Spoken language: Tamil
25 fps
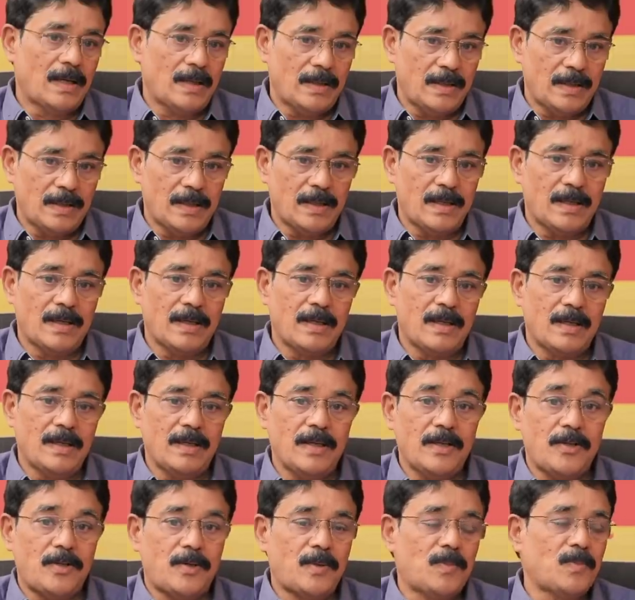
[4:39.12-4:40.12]
அந்த
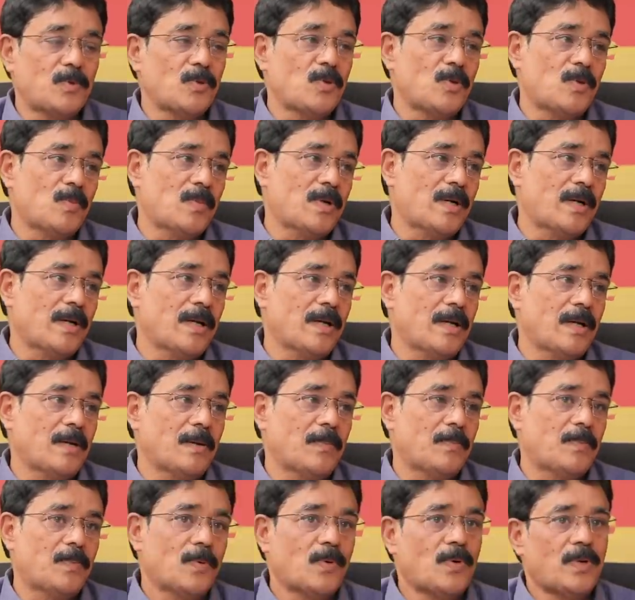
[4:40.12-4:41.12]
எதிரும் புதிருமான
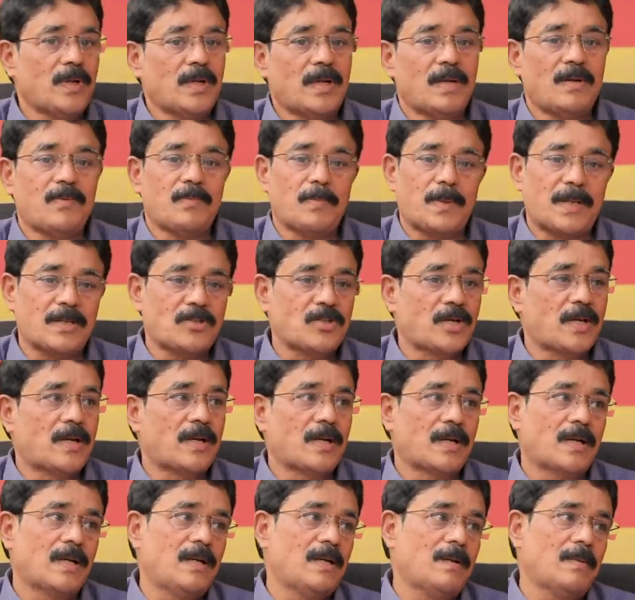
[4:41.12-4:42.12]
போட்டிகள்
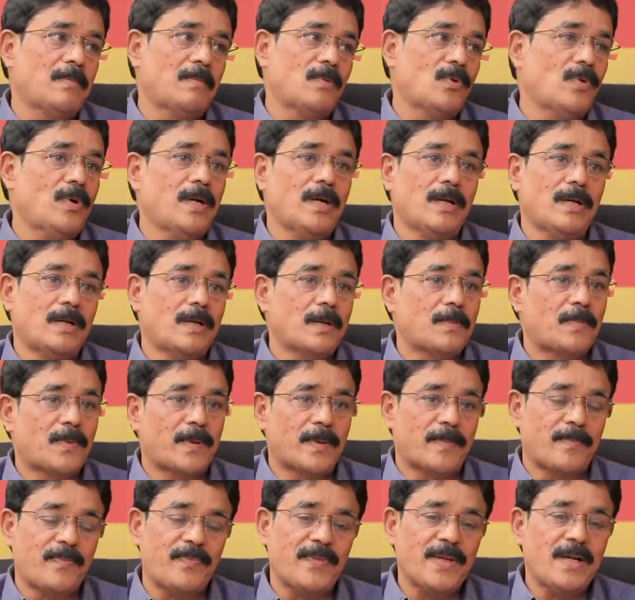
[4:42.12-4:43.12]
பிரச்சாரங்கள்
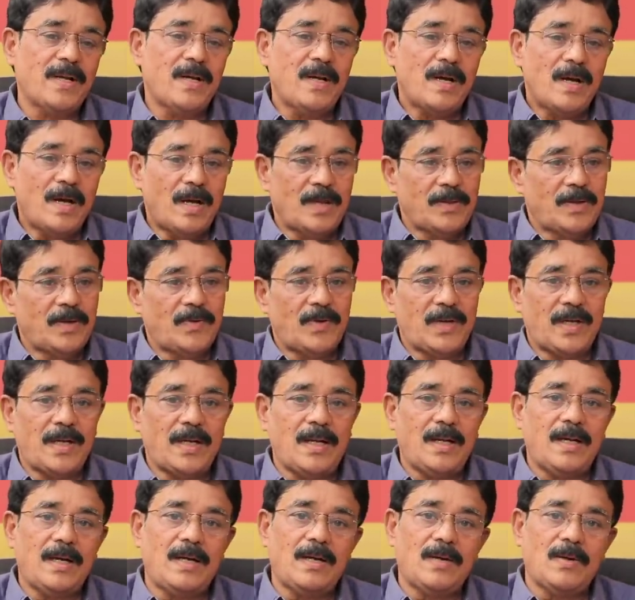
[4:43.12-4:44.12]
முன்னெடுக்கப்படும் அந்த
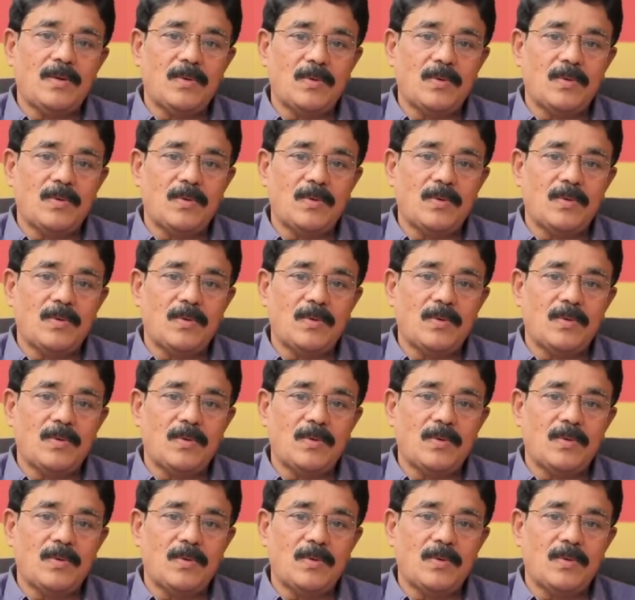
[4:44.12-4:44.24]
வகையில்